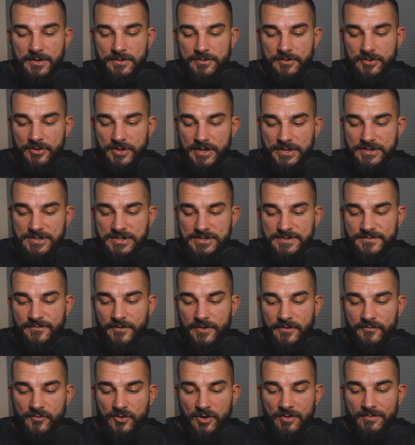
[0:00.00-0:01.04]
Dodajcie
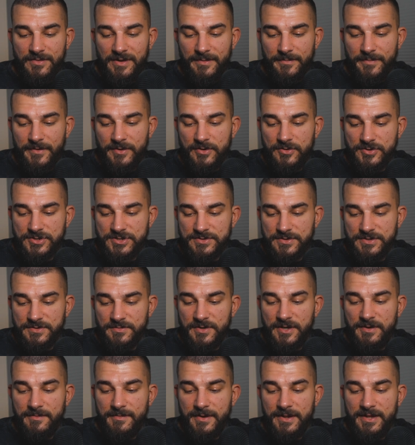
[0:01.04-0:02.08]
swoje w kom, lepiej dotrzymać
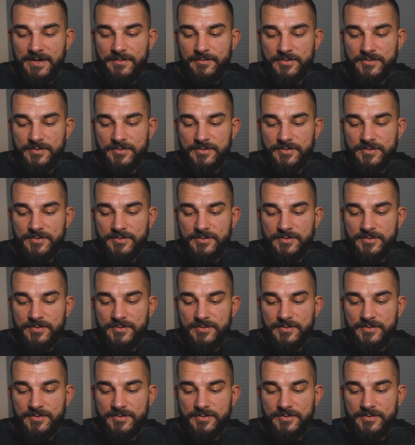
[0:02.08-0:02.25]
minimalne